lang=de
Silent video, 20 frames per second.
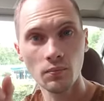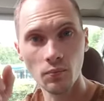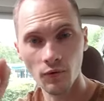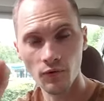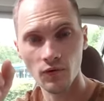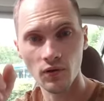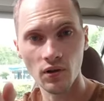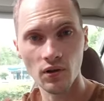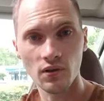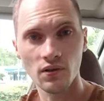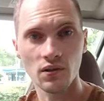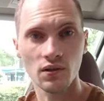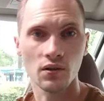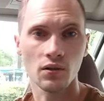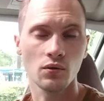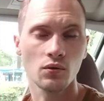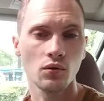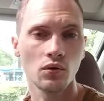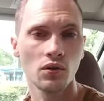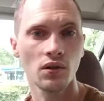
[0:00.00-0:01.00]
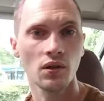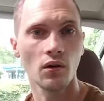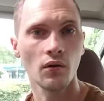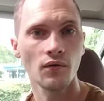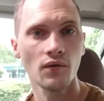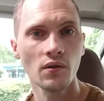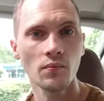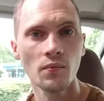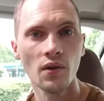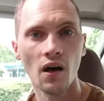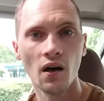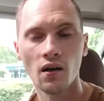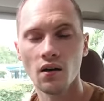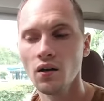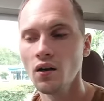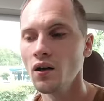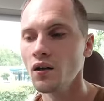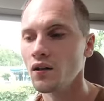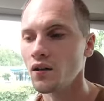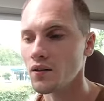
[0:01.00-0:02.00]
Die befindet sich natürlich auf dem Dach.
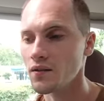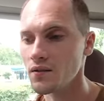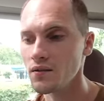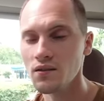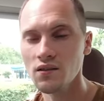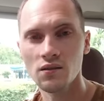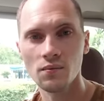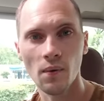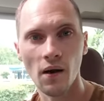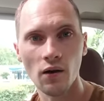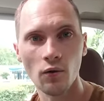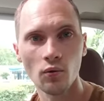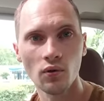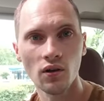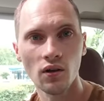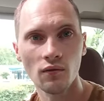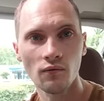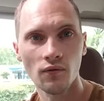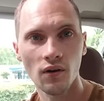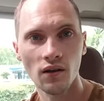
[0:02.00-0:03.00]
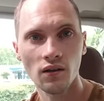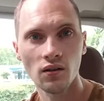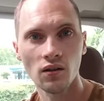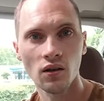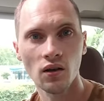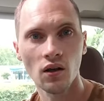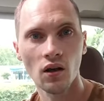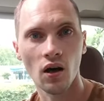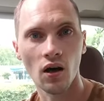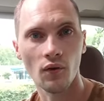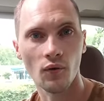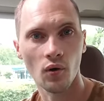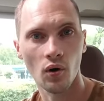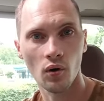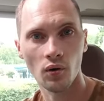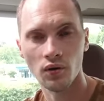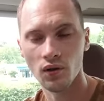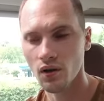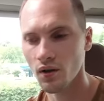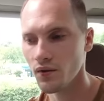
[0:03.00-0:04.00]
Das sind 200 Watt, also
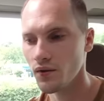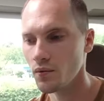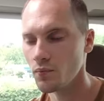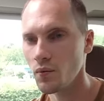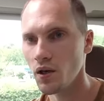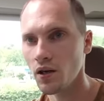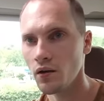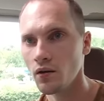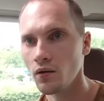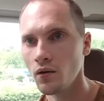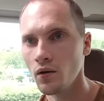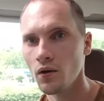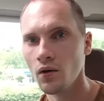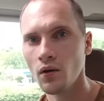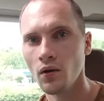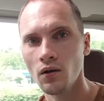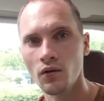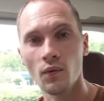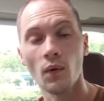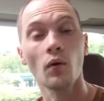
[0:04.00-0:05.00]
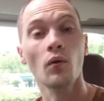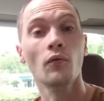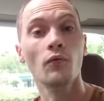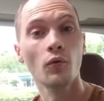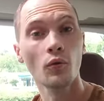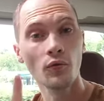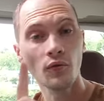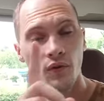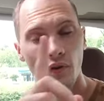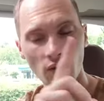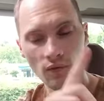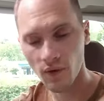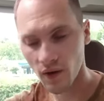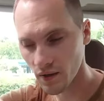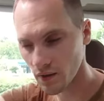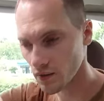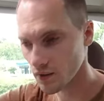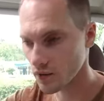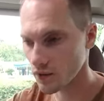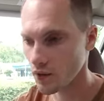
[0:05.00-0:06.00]
auch eine ganze Menge. 250
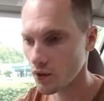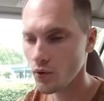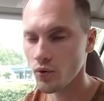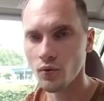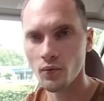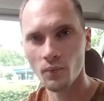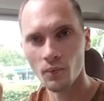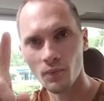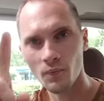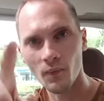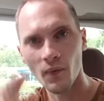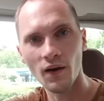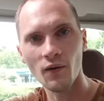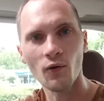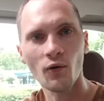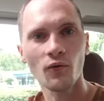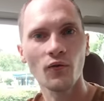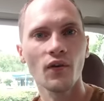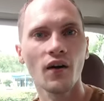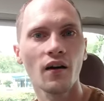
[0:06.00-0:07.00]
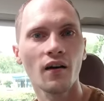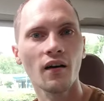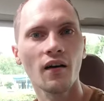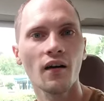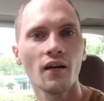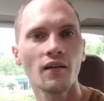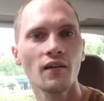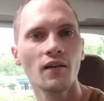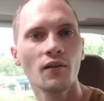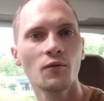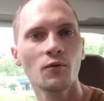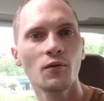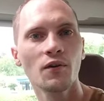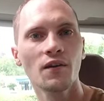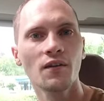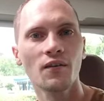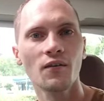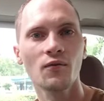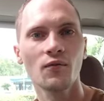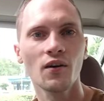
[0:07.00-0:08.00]
Watt, genau. Mein Off sagt gerade,
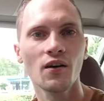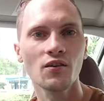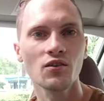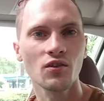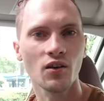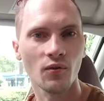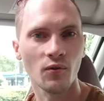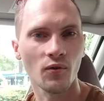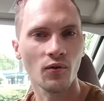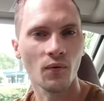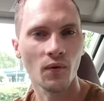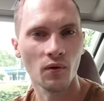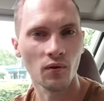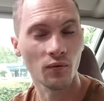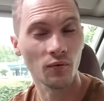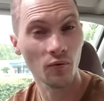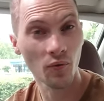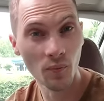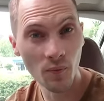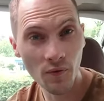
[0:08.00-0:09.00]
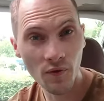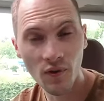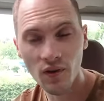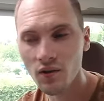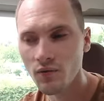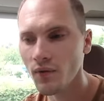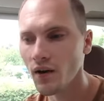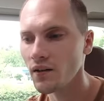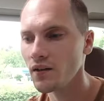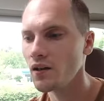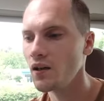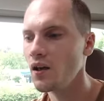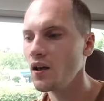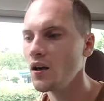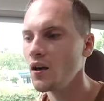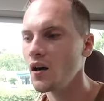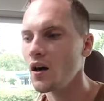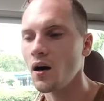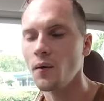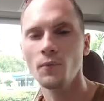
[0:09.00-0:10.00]
natürlich ist es falsch, also 250 Watt
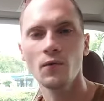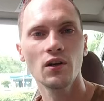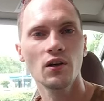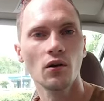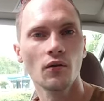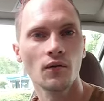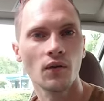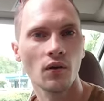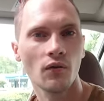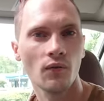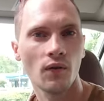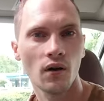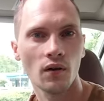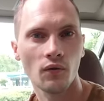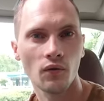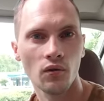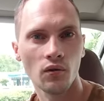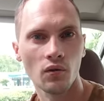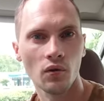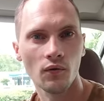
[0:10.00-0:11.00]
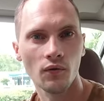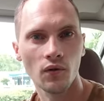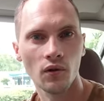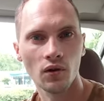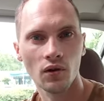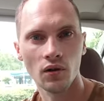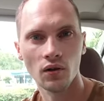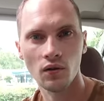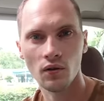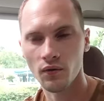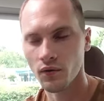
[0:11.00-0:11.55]
haben wir hier auf das Fahrzeug drauf gekriegt.